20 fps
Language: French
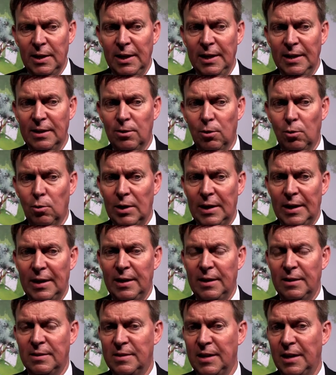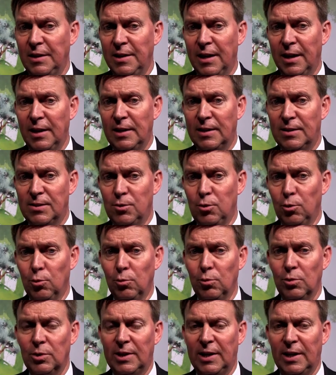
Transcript: Et dans la dernière élection,